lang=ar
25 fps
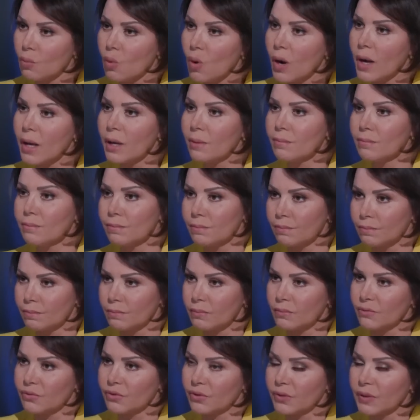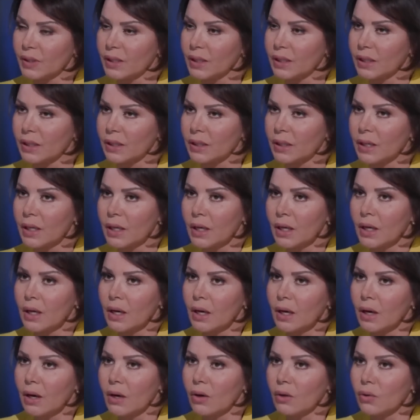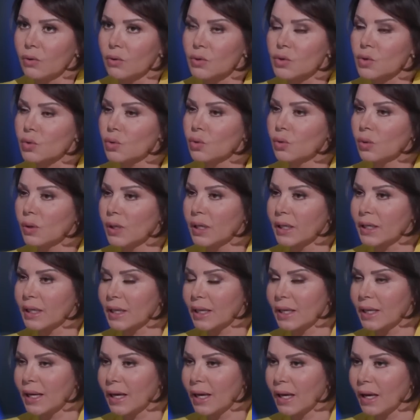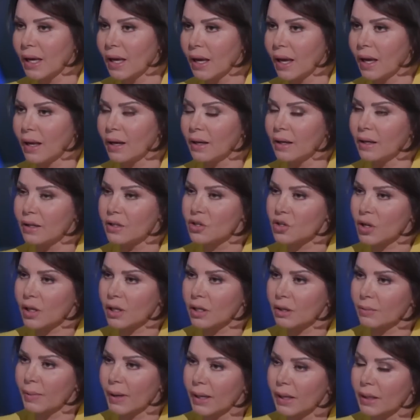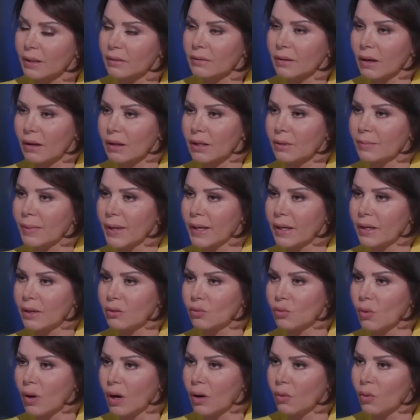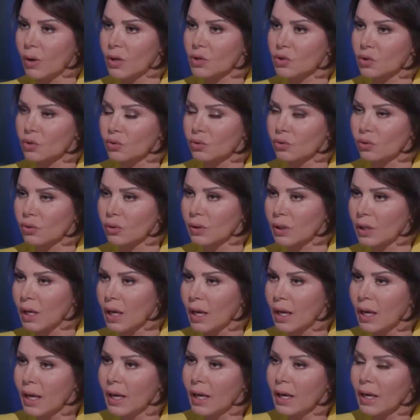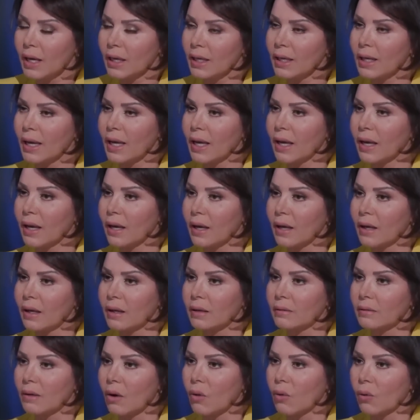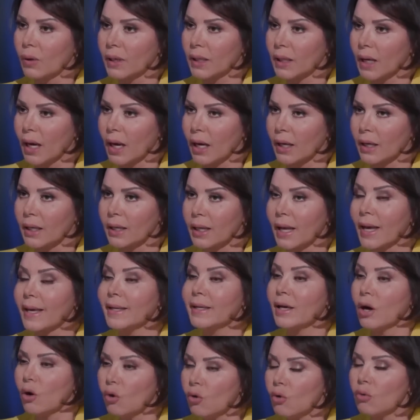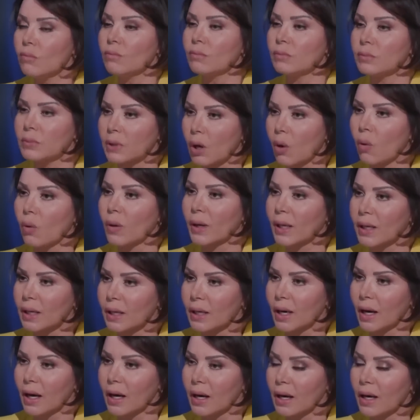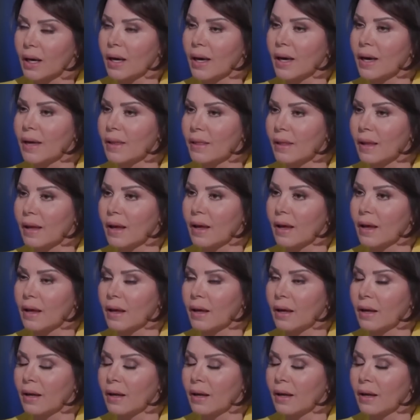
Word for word: مهم في وصول كلا الجانبين طالبان وواشنطن الى توقيع الى يوم توقيع هذا